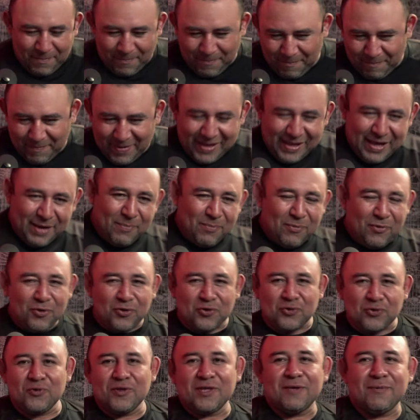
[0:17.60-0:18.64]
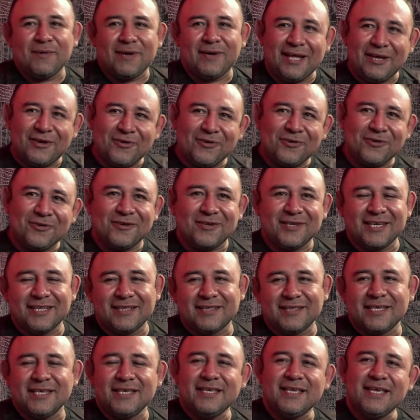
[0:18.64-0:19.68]
Me llamo Rudy Velasco
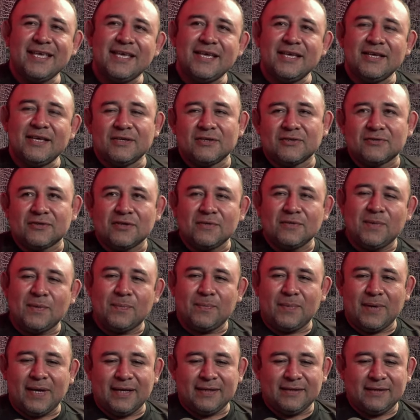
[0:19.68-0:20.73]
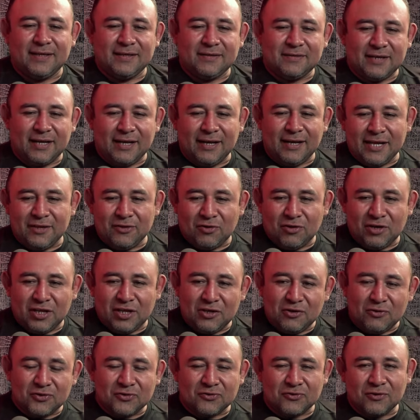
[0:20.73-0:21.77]
Giorgetti. Soy papá de tres lindos
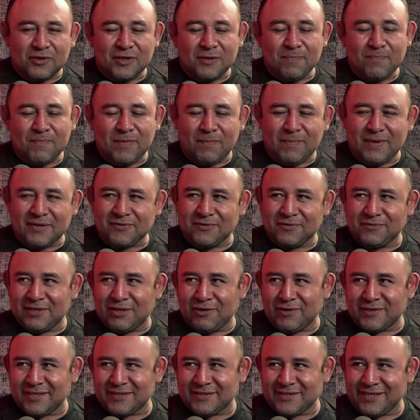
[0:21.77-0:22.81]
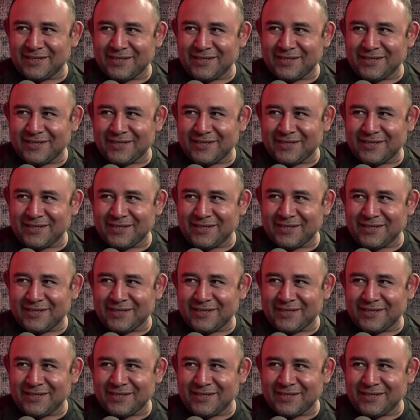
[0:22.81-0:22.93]
niños, soy papá soltero hace siete